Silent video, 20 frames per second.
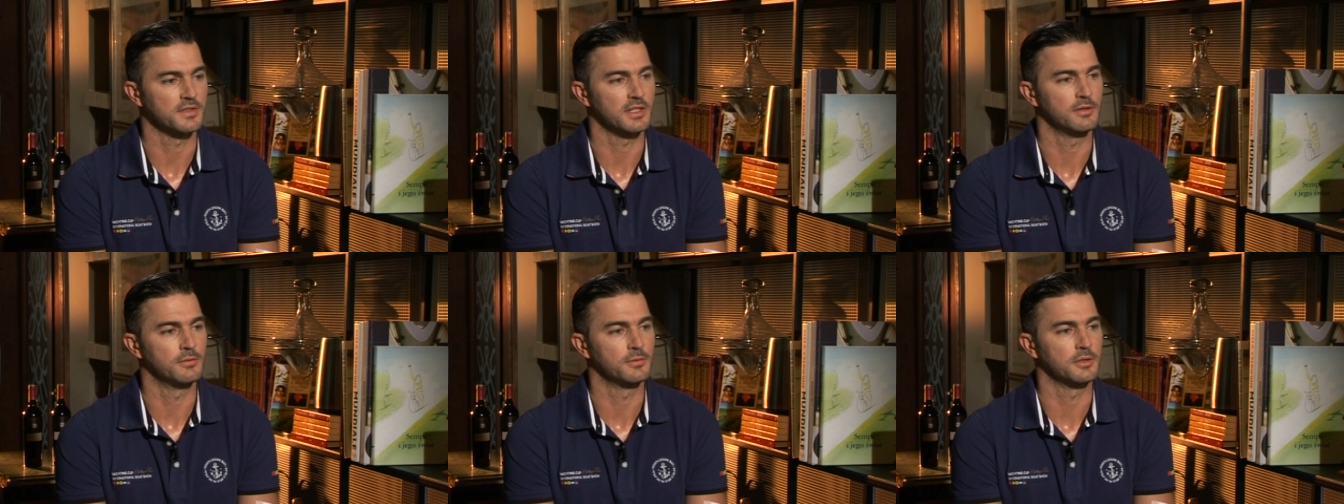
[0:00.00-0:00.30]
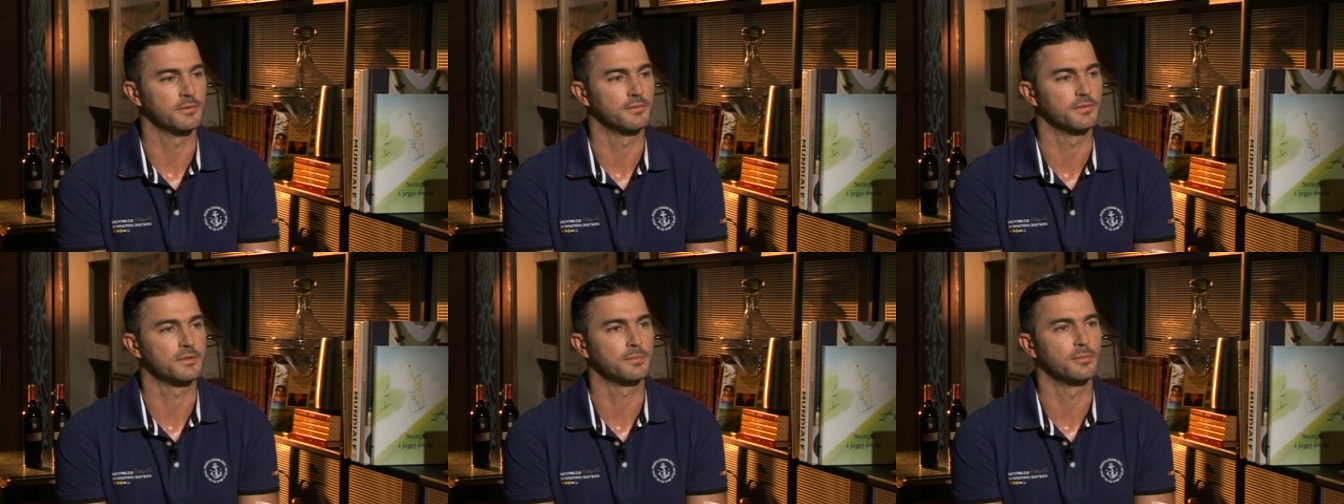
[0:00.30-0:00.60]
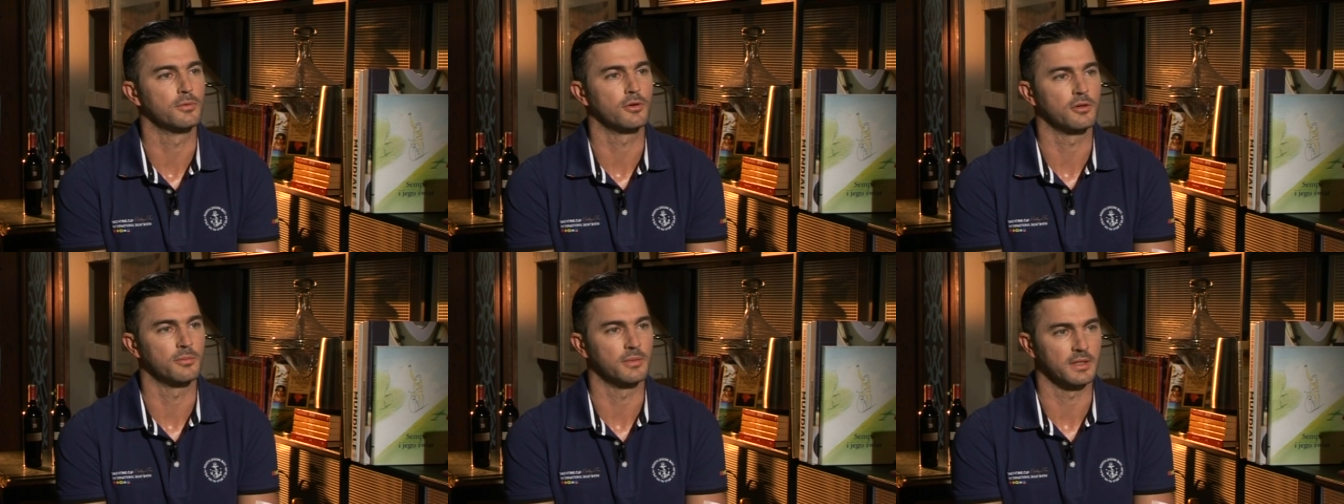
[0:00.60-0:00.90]
w całym tym
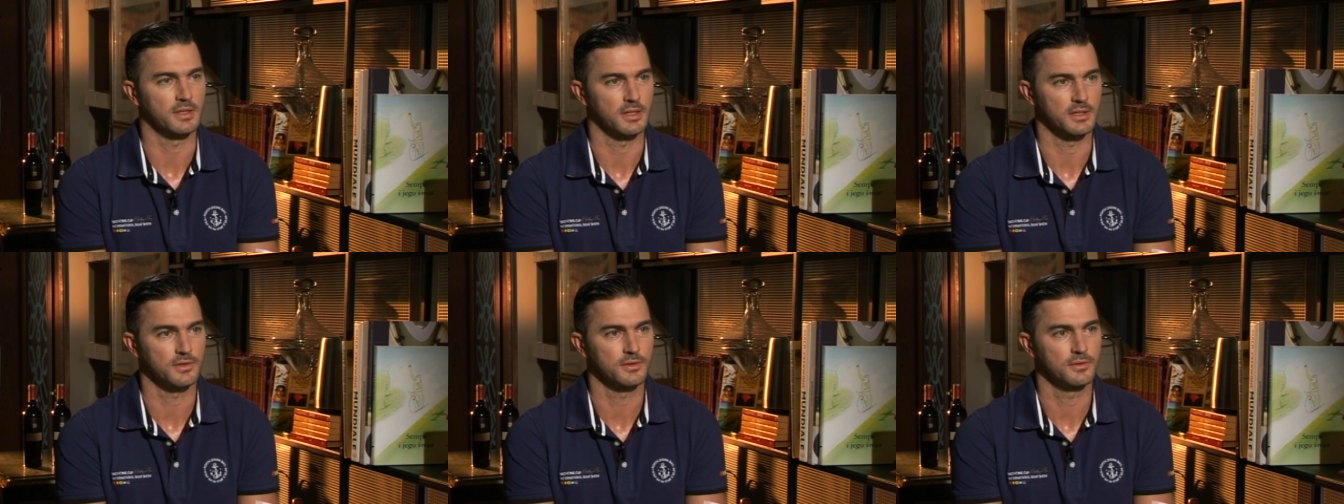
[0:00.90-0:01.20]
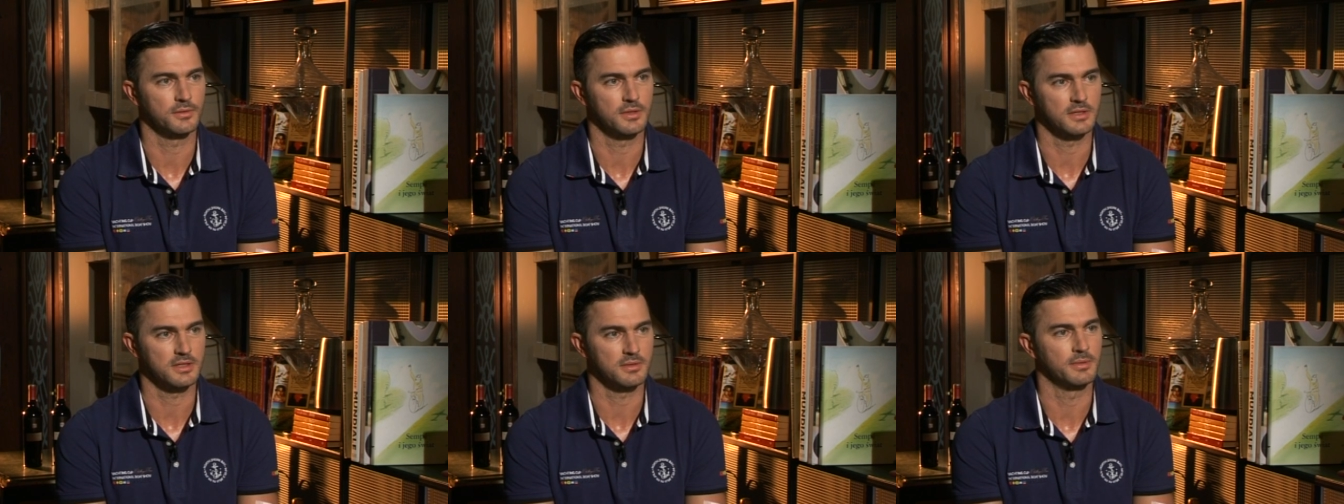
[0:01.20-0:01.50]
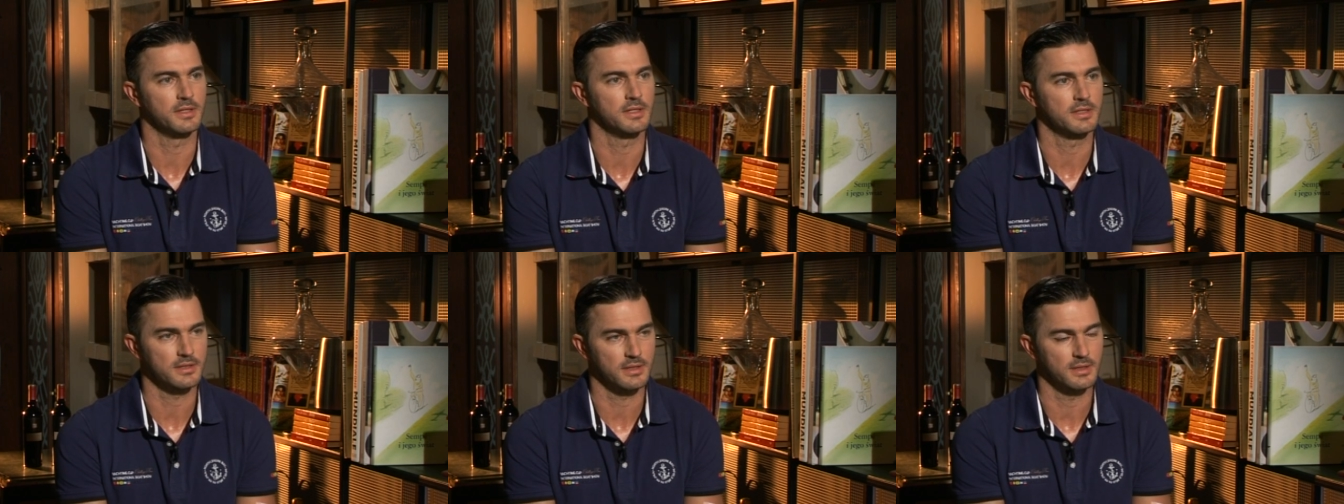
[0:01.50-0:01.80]
współkomentarzu
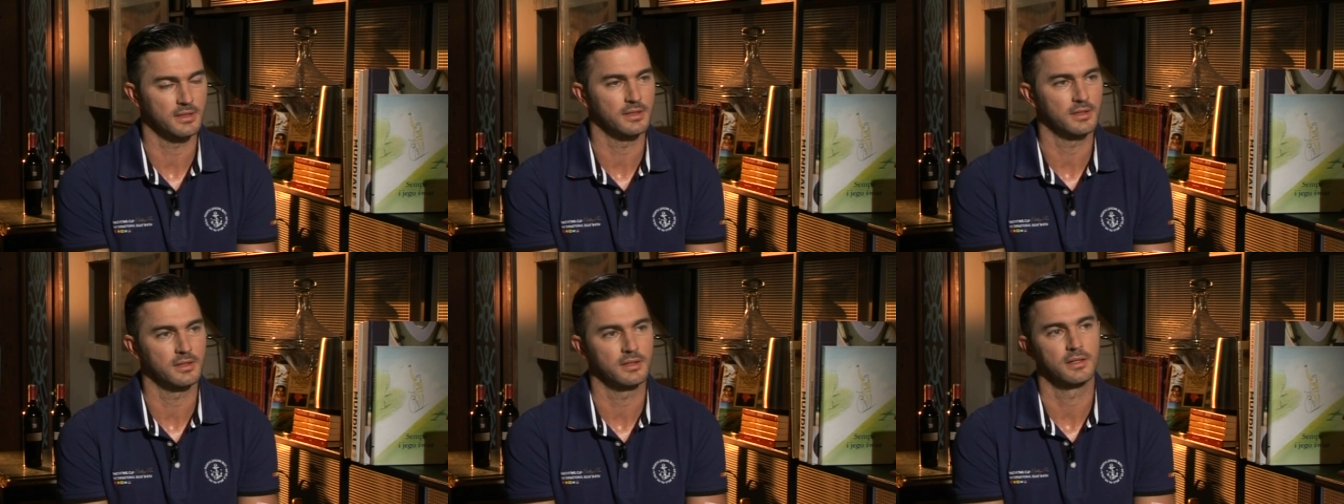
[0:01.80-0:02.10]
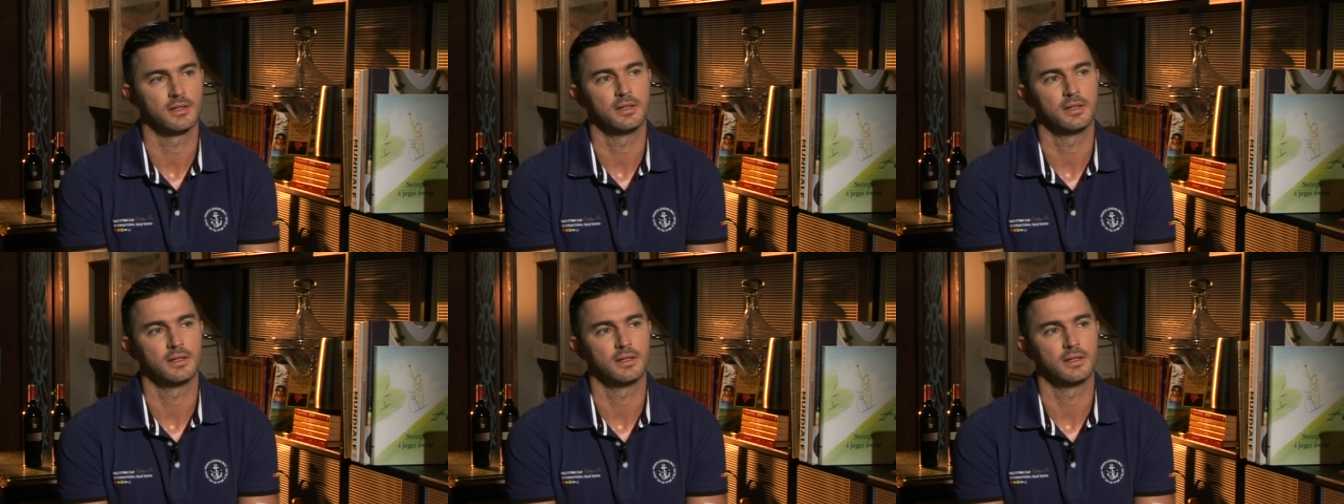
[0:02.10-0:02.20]
jest miejsce